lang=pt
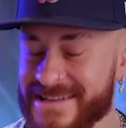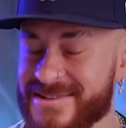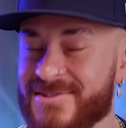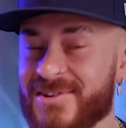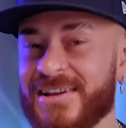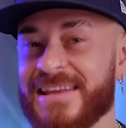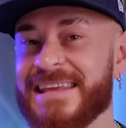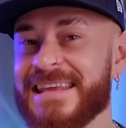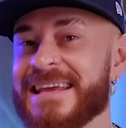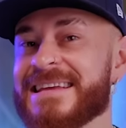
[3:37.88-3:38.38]

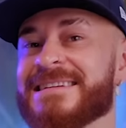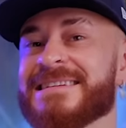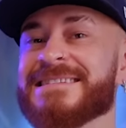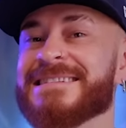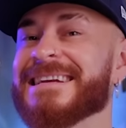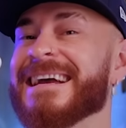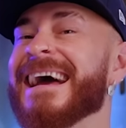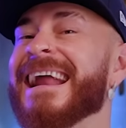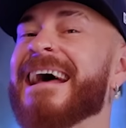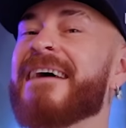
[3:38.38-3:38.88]
Isso aqui a
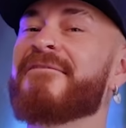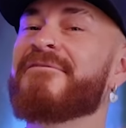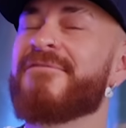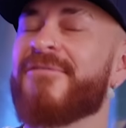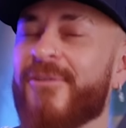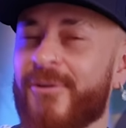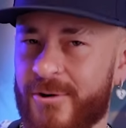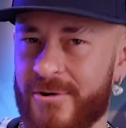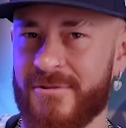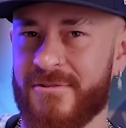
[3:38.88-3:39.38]
gente
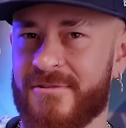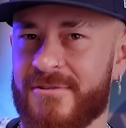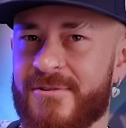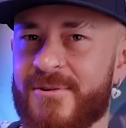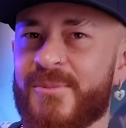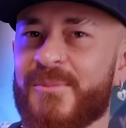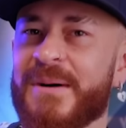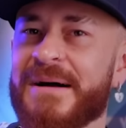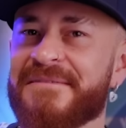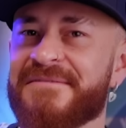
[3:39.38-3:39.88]
gravou
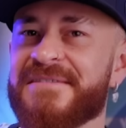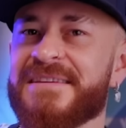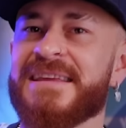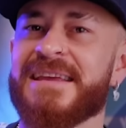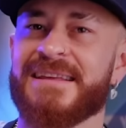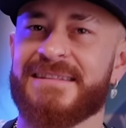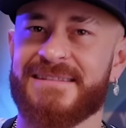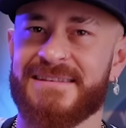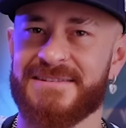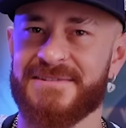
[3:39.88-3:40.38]
uma
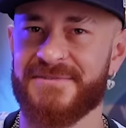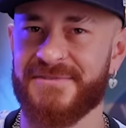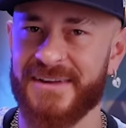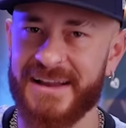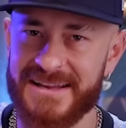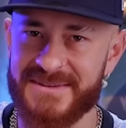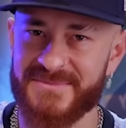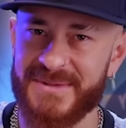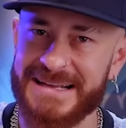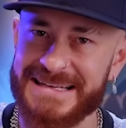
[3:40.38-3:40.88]
vinheta de
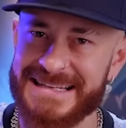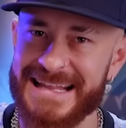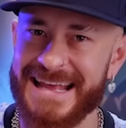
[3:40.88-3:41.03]
Fred mais